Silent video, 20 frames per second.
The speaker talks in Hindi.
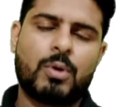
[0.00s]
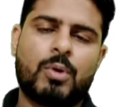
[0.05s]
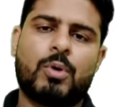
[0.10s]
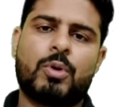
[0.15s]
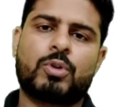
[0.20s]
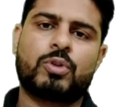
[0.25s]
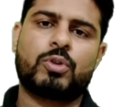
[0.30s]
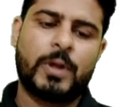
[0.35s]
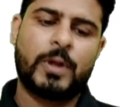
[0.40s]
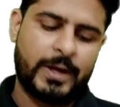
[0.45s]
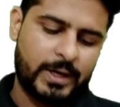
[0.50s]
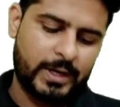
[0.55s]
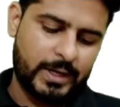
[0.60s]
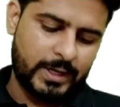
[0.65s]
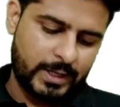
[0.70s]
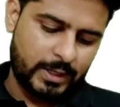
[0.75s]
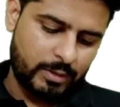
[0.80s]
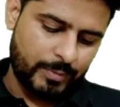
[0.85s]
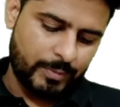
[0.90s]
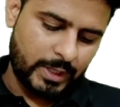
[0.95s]
और थर्ड
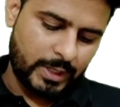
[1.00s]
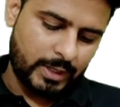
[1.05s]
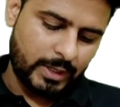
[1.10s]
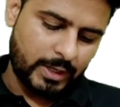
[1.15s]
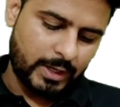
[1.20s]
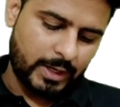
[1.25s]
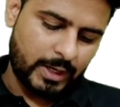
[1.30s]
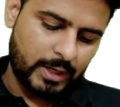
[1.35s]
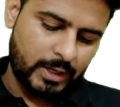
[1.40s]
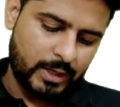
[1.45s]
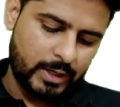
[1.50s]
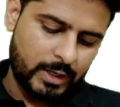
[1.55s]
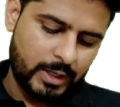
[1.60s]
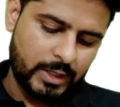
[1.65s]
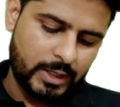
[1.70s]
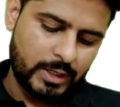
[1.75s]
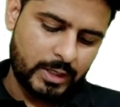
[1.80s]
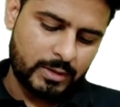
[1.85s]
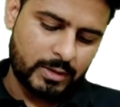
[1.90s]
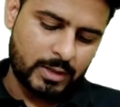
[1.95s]
है इसमें अर्ली
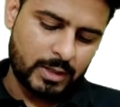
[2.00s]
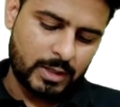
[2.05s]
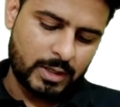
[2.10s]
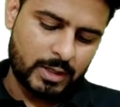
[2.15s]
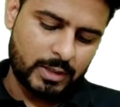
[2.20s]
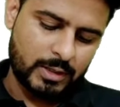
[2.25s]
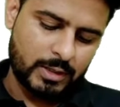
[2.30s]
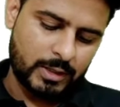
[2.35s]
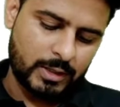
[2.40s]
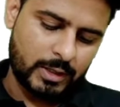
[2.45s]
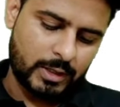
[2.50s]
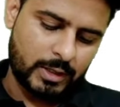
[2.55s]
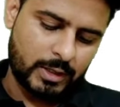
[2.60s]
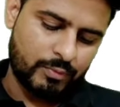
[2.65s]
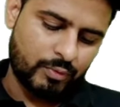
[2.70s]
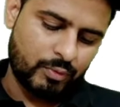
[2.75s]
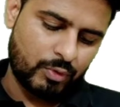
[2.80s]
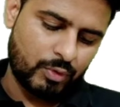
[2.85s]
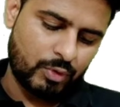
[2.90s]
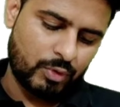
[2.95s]
डिस्चार्ज एंड
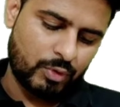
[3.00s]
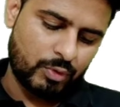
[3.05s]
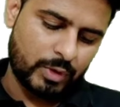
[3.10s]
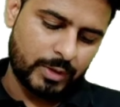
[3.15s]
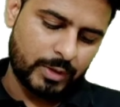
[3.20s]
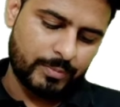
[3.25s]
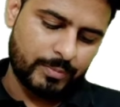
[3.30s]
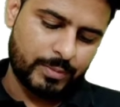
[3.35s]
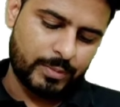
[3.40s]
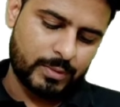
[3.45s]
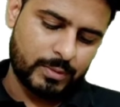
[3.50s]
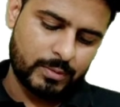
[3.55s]
फॉलो अप